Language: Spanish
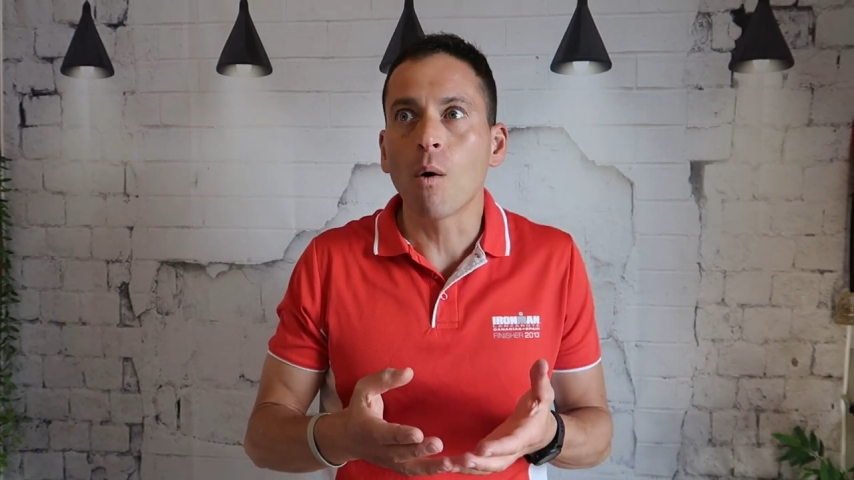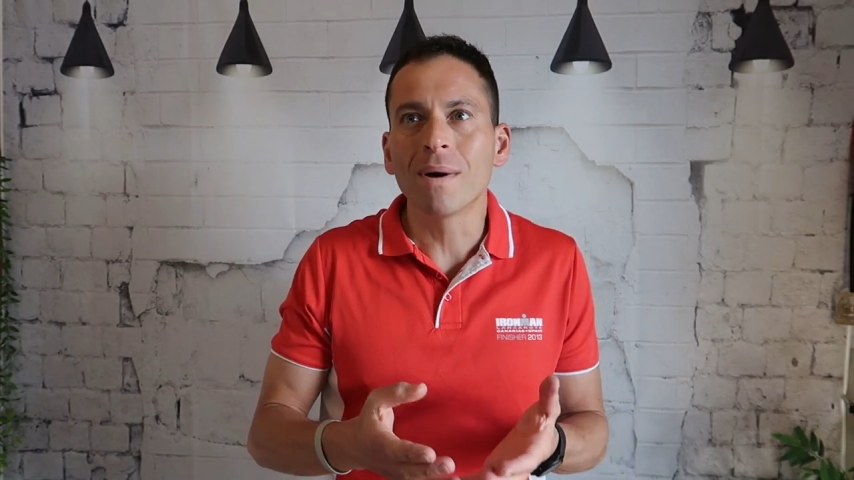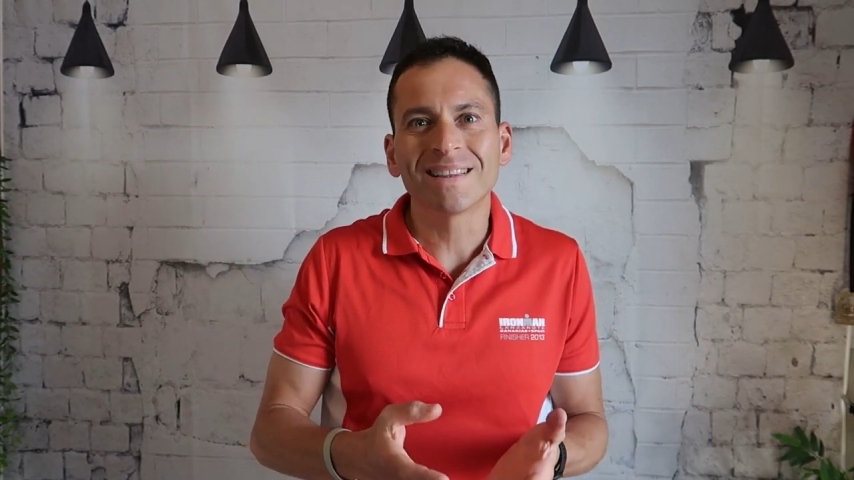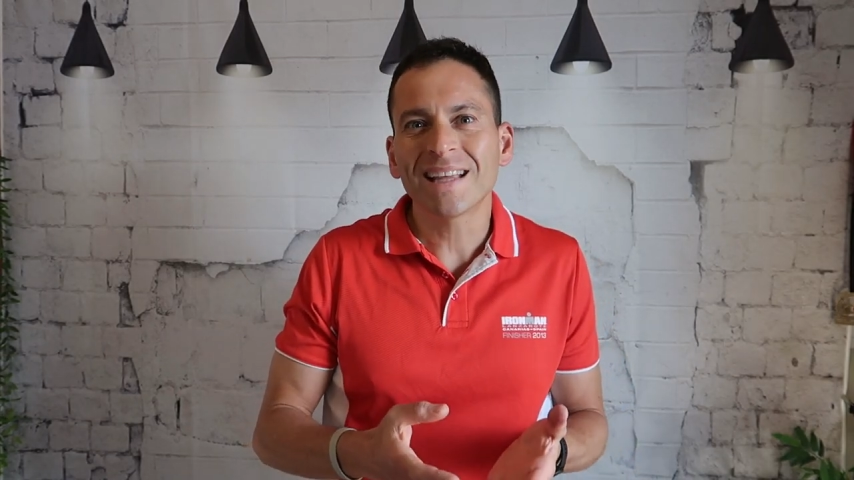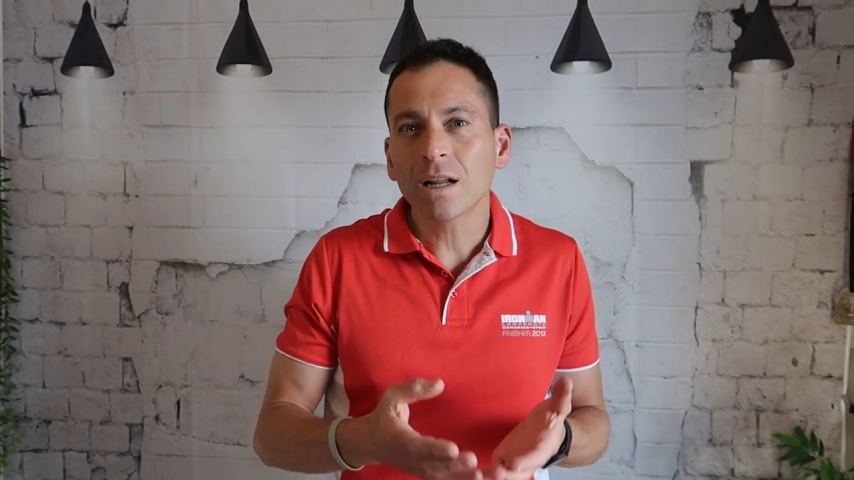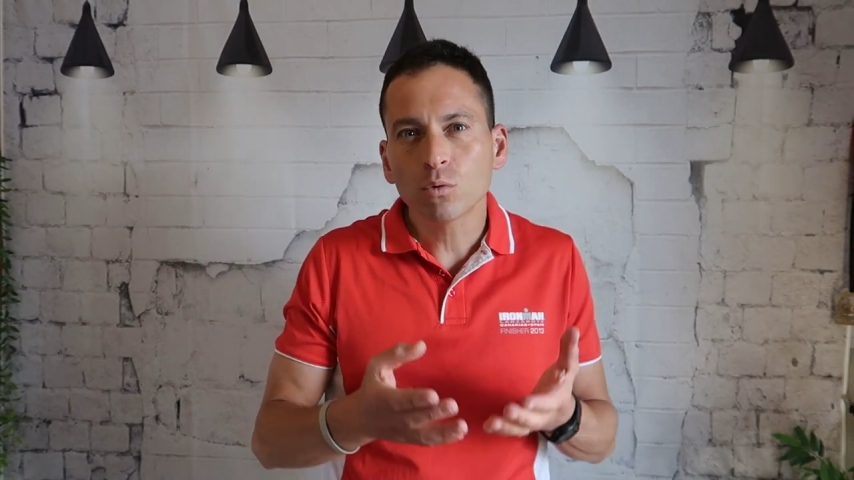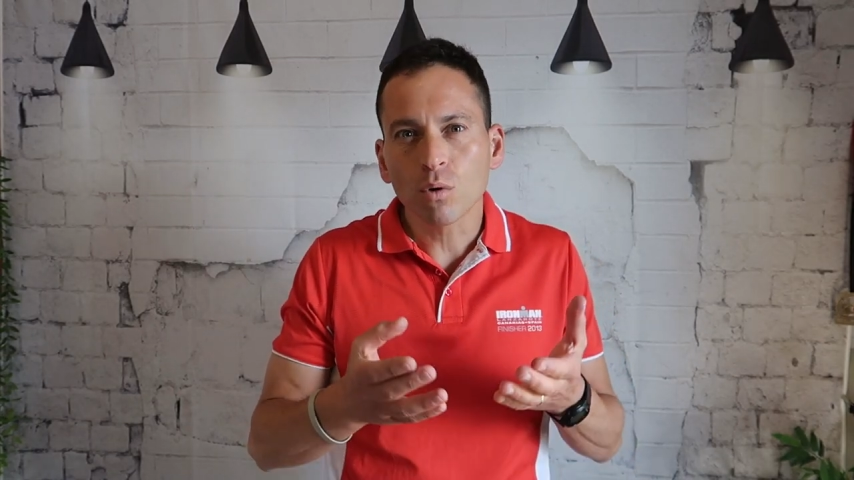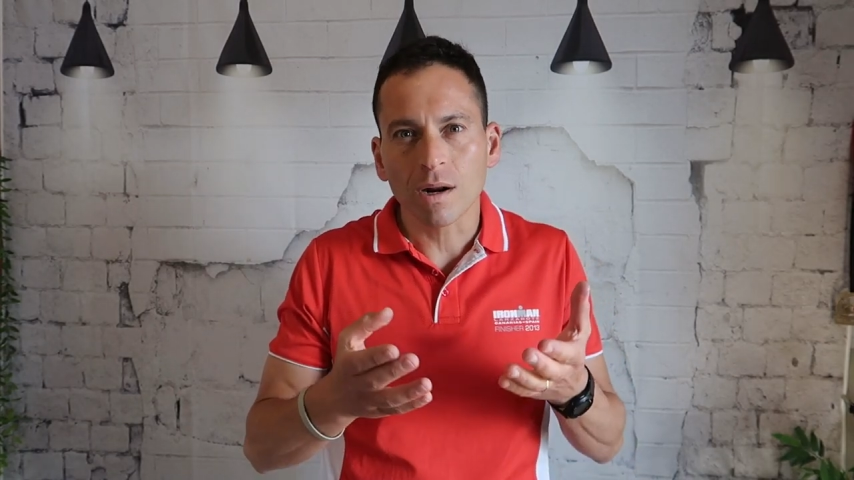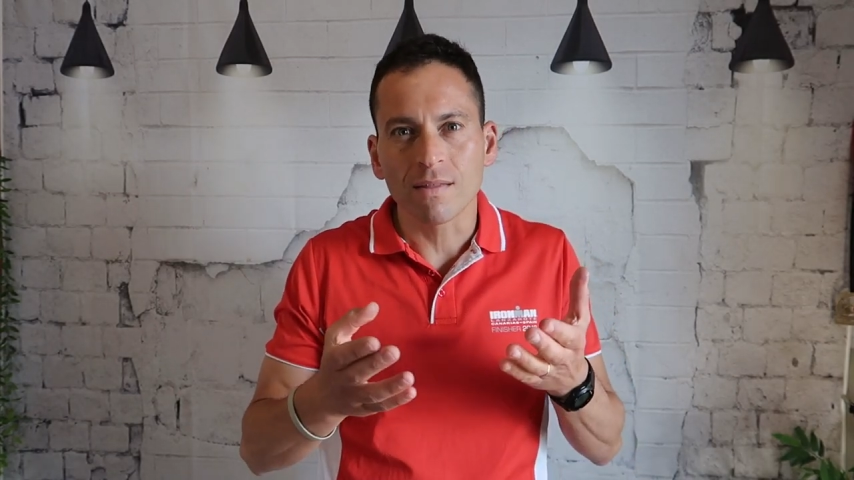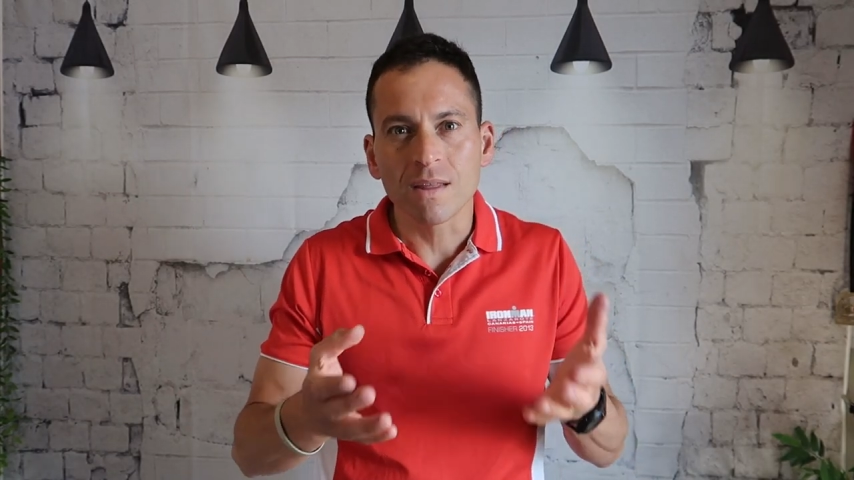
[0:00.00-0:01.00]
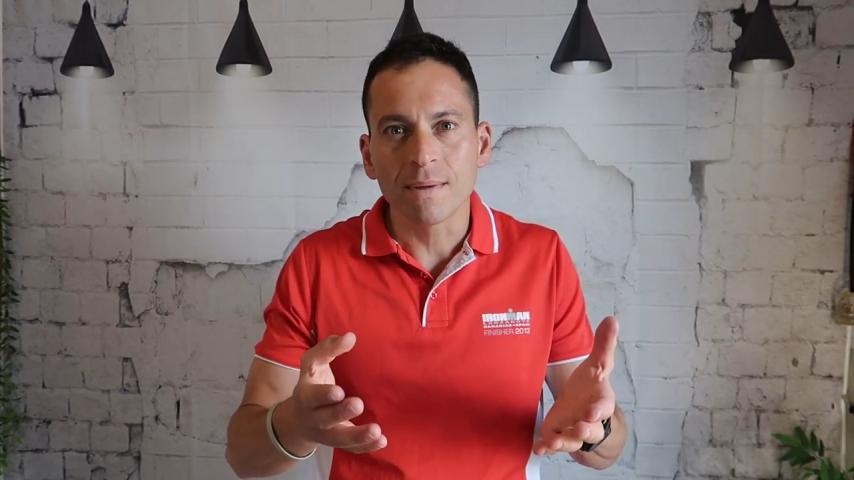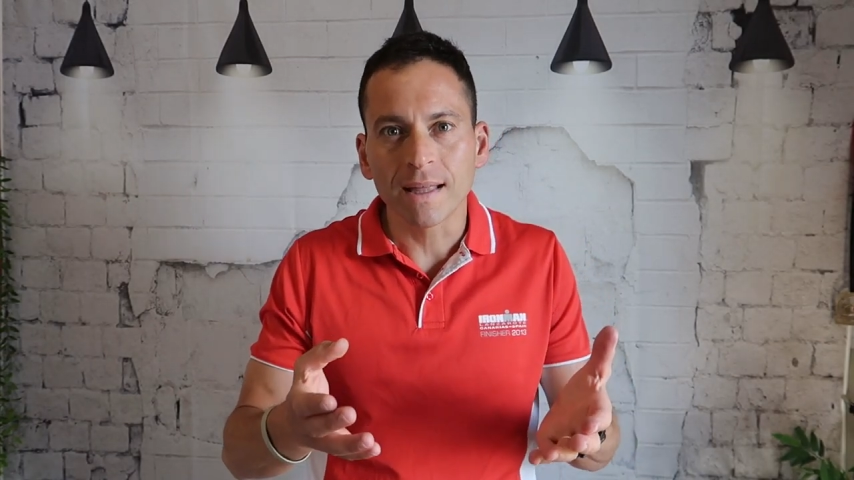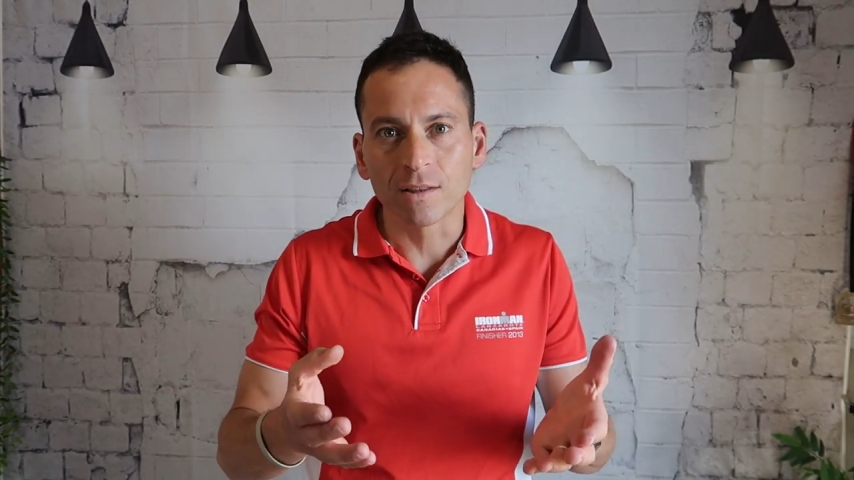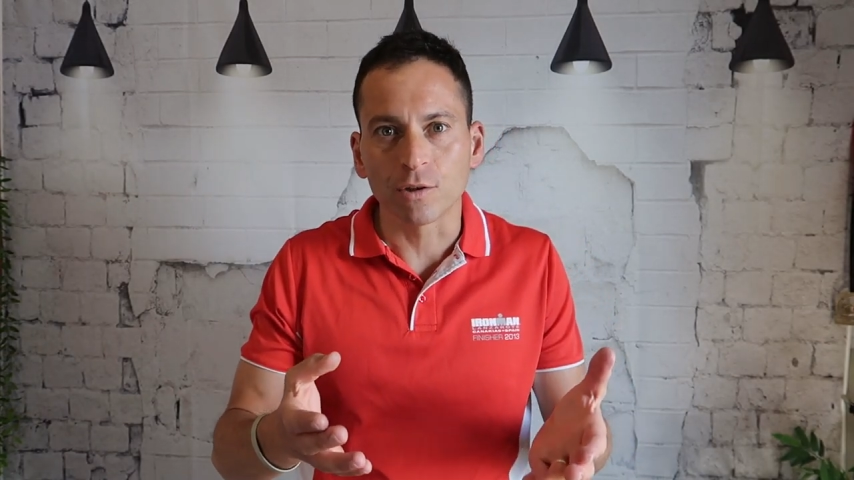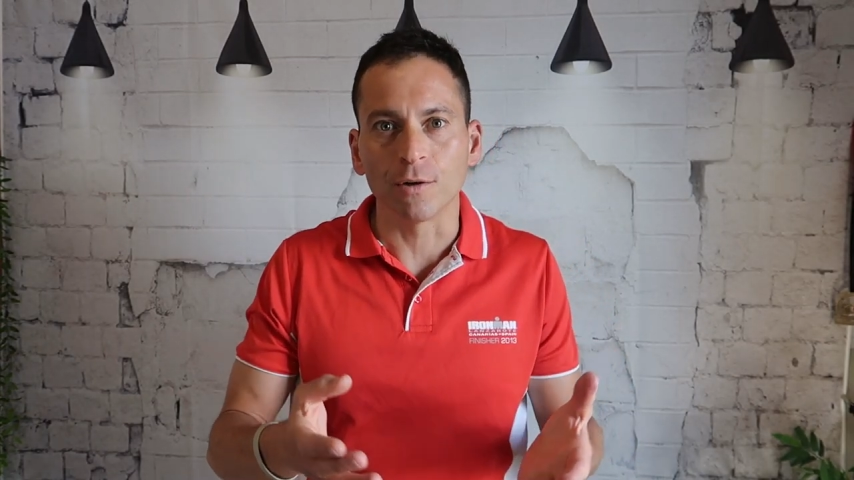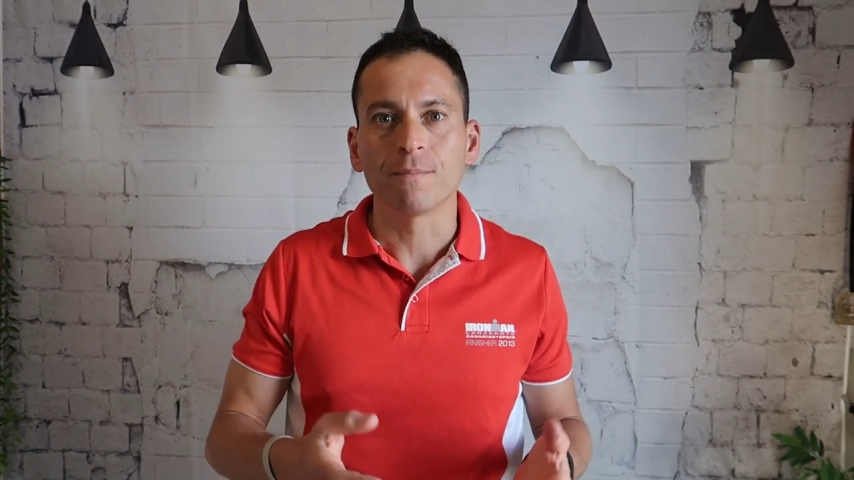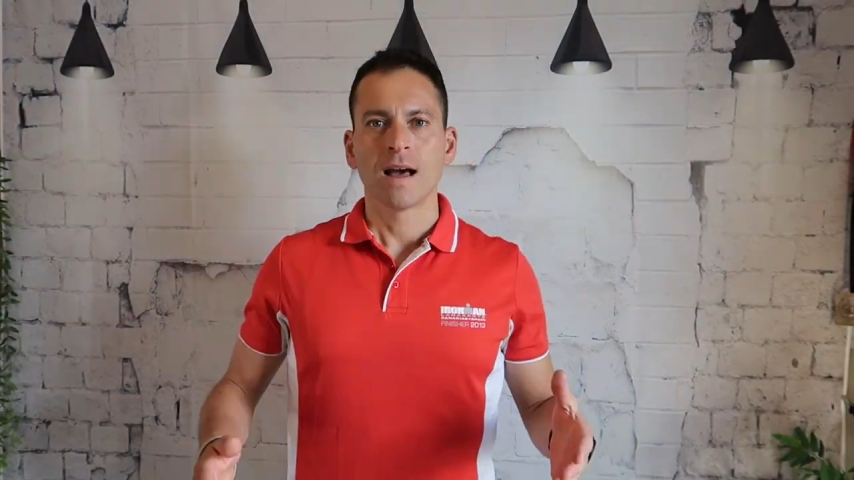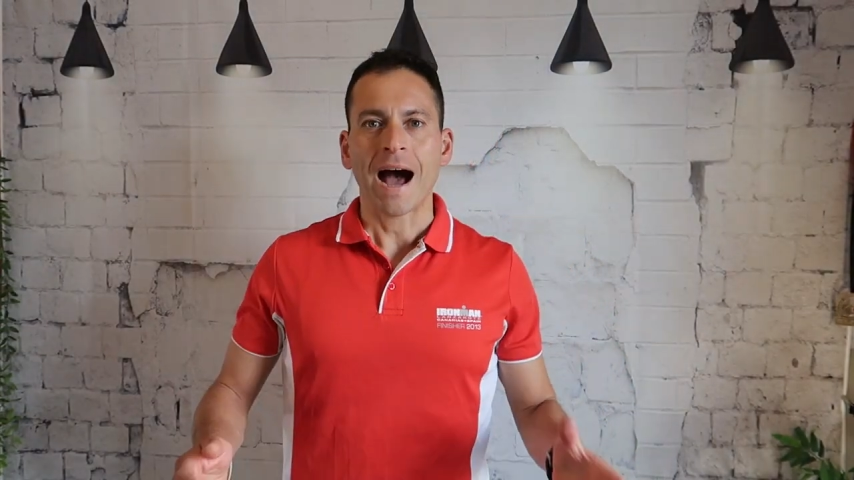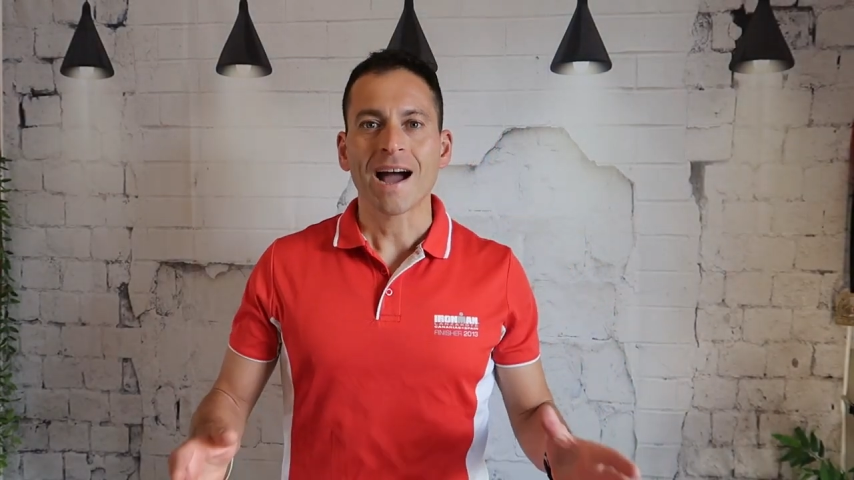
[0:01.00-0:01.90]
aumentar tu rendimiento.